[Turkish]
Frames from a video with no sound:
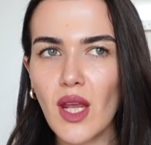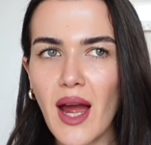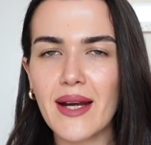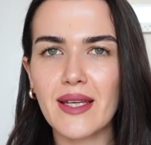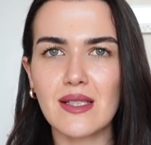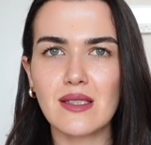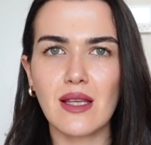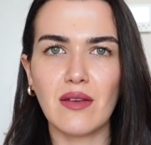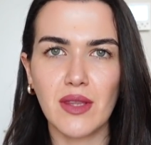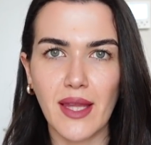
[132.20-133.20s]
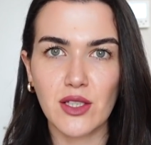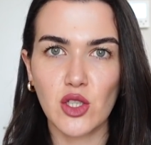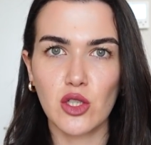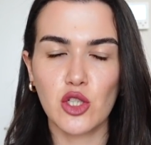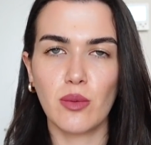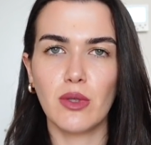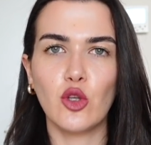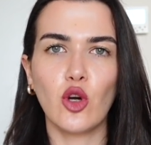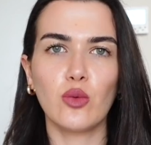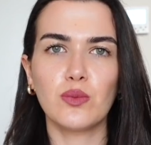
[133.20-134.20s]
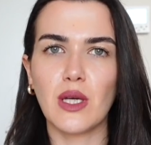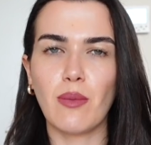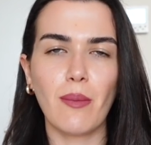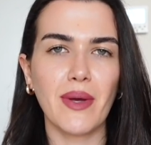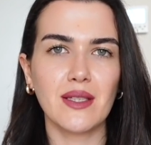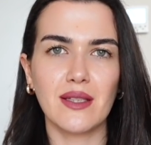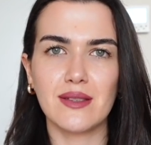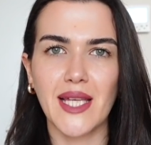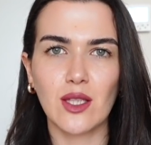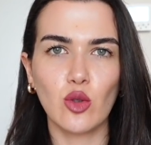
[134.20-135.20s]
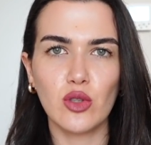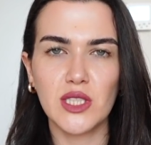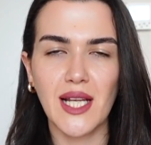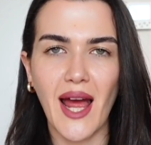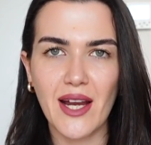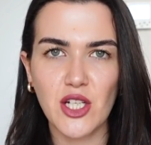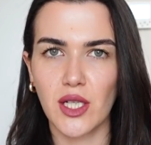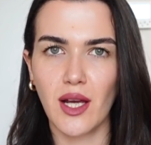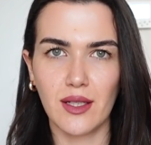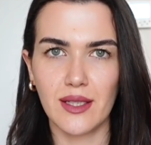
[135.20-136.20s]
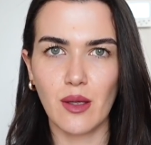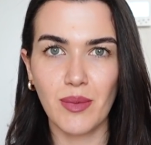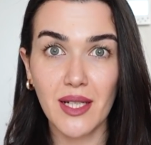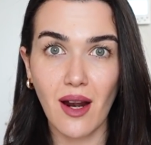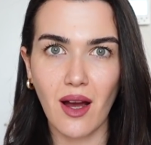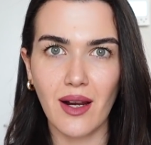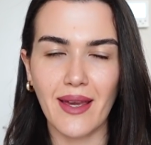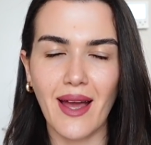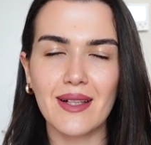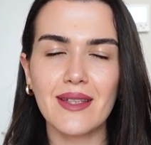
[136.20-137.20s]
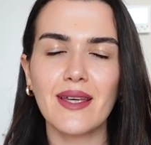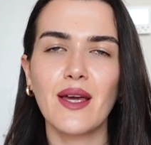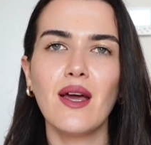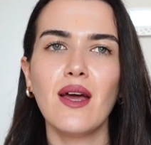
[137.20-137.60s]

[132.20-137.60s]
Herkes evinden çalışabiliyor. Tamamen hani teknolojiyle her şeyi halledebilir hale geldik.